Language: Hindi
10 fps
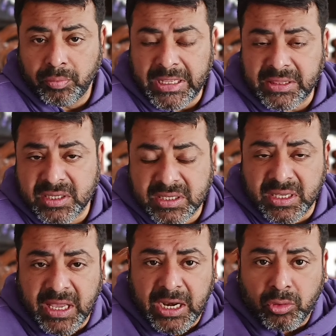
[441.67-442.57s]
तो
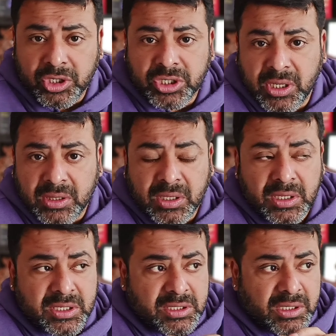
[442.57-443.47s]
मैथ्स की कैलकुलेशन
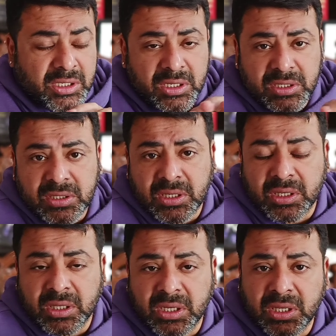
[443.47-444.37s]
आती है जैसे डिग्रीज
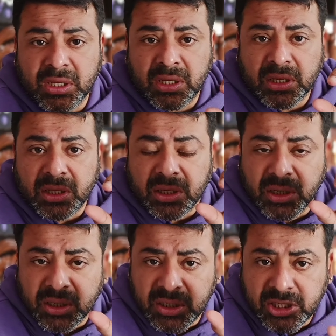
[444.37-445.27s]
की कितनी
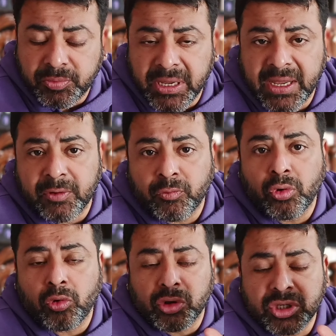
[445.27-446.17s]
कितनी डिग्रीज पे है
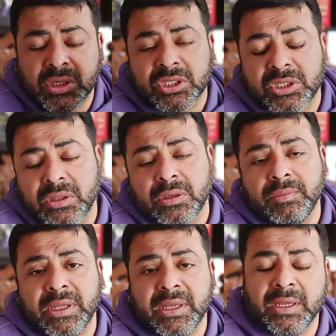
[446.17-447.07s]
वो कौन से
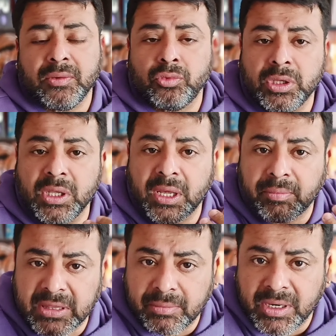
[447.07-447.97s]
नक्षत्र में है उनकी
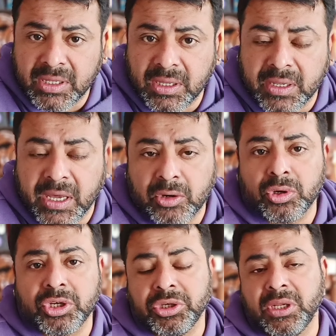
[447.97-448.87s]
एक मैथमेटिकल
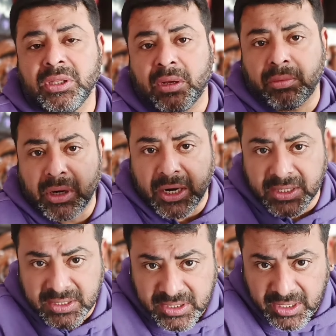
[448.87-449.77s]
कैलकुलेशन है तब
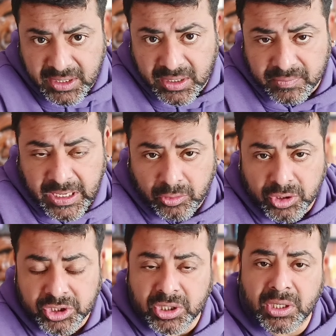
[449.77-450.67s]
नाड़ी की सारी
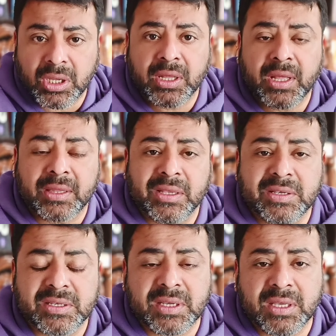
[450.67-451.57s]
कैलकुलेशन निकल के
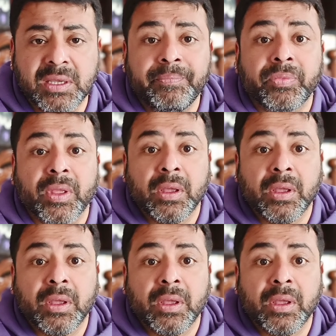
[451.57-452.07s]
आती है जैसे कि